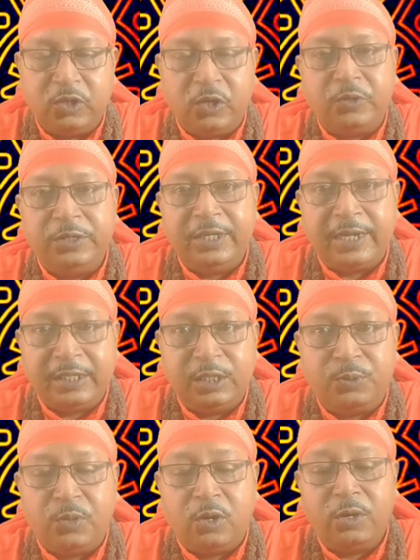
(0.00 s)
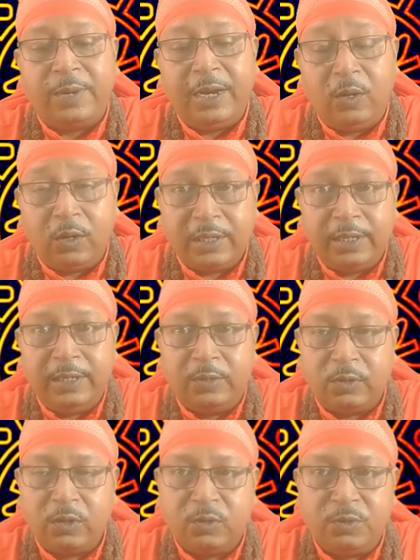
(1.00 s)
যখনই রাশিফল বা
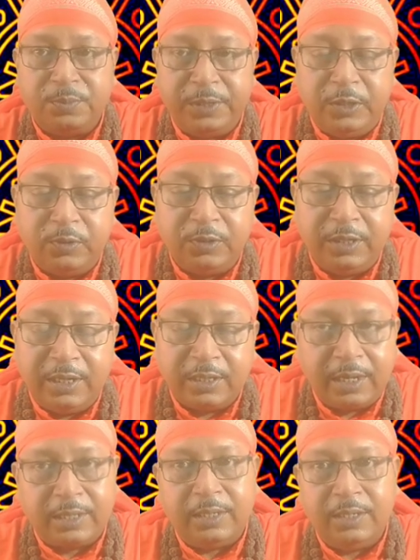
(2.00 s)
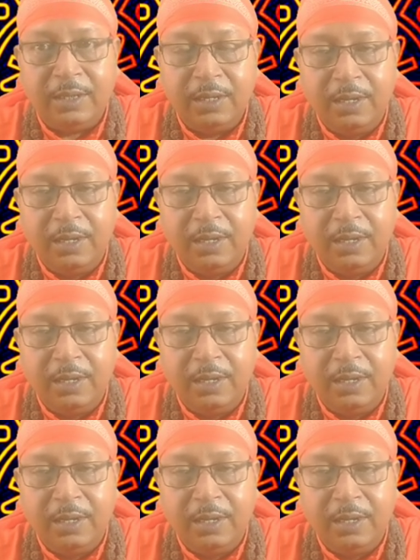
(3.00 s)
লটারির কোনোরকম ভিডিও দিয়ে থাকি